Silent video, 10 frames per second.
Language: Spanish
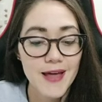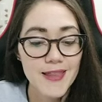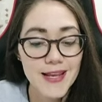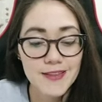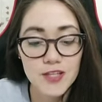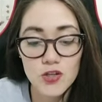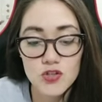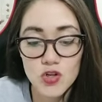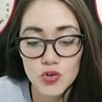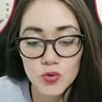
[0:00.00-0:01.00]
Adelante
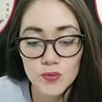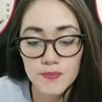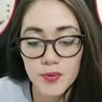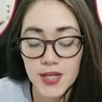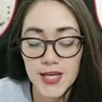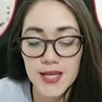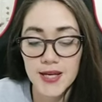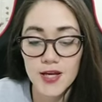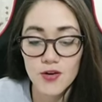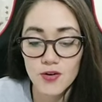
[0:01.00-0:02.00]
con Jotun, por
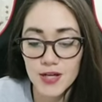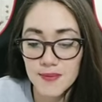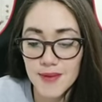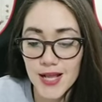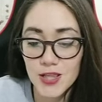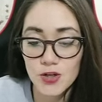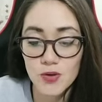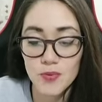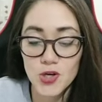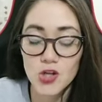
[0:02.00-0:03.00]
izquierda con
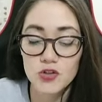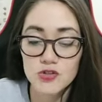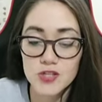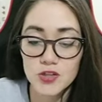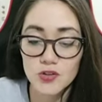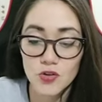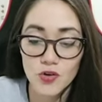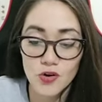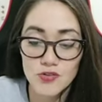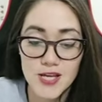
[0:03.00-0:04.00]
Grimaldo, por el otro sector
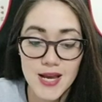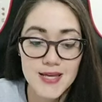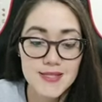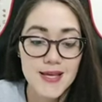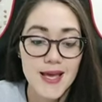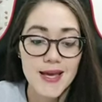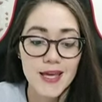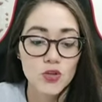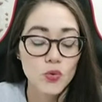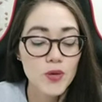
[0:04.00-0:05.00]
con González,
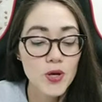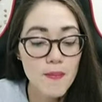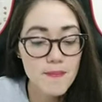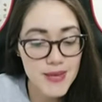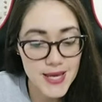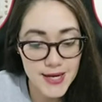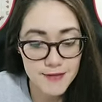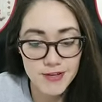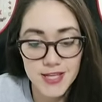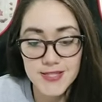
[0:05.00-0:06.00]
que estuvieron bien
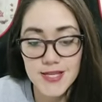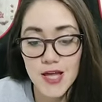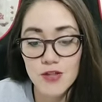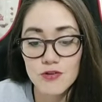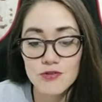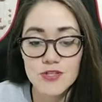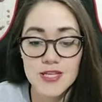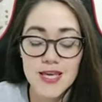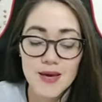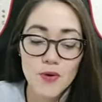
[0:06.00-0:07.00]
referenciados
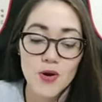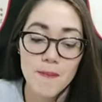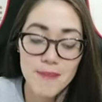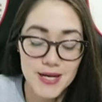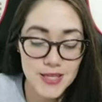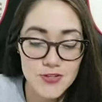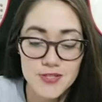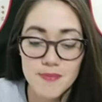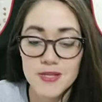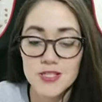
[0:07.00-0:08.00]
y que bueno, han perdido
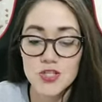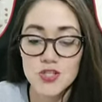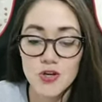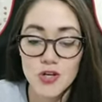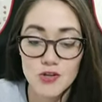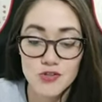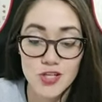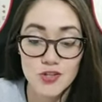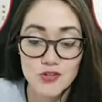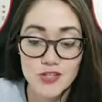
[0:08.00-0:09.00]
esa precisión en los
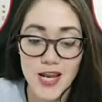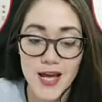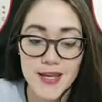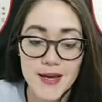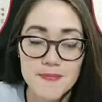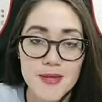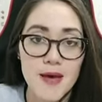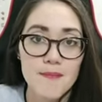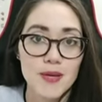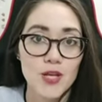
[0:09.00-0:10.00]
centros al área,
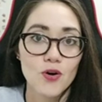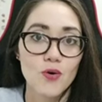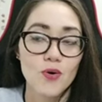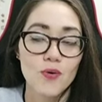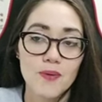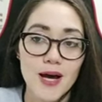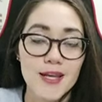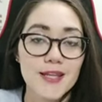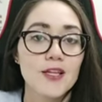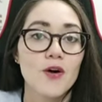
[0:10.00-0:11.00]
pero
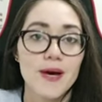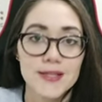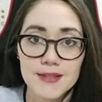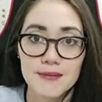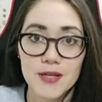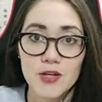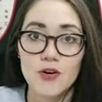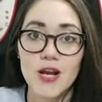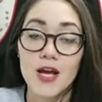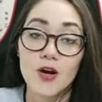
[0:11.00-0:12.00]
han estado bastante
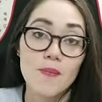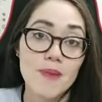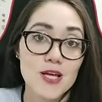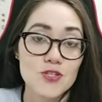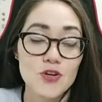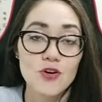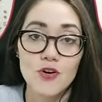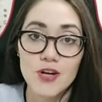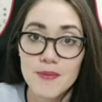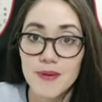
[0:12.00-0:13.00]
mejor en comparación
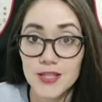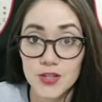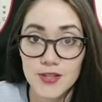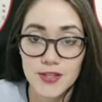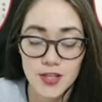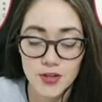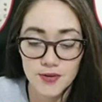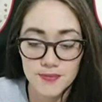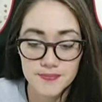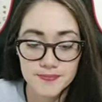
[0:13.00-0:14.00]
con el partido anterior.